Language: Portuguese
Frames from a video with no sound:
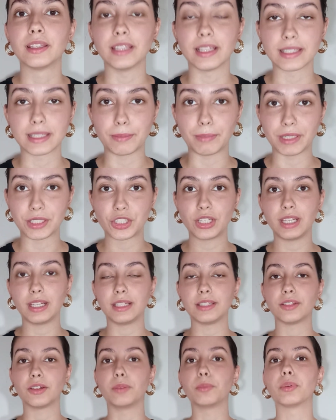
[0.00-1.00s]
da
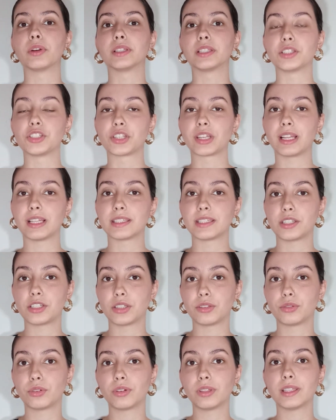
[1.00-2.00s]
sapatilha, então é importante que ela
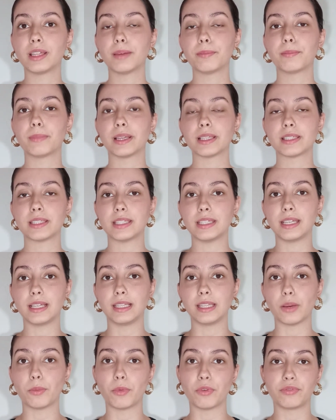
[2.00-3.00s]
seja toda macia
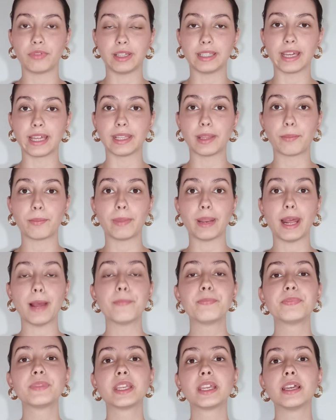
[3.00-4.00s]
ali, almofadada,
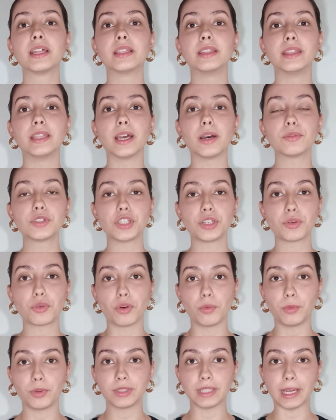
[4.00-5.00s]
pra não te
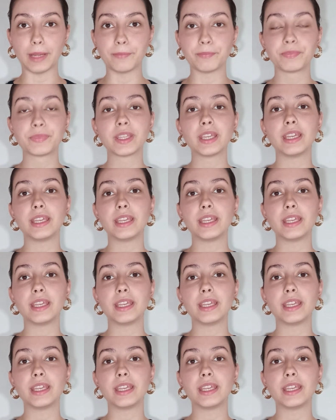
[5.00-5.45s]
incomodar.